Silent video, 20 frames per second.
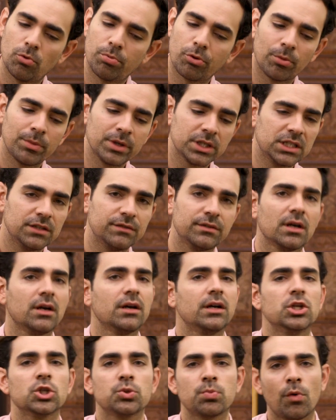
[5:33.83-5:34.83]
le premier qui
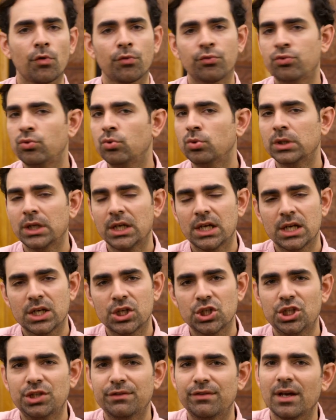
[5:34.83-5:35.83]
vient et je m'en fous,
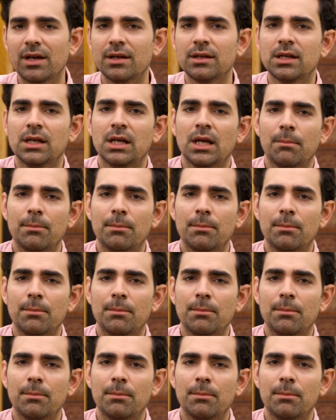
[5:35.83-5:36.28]
j'y vais.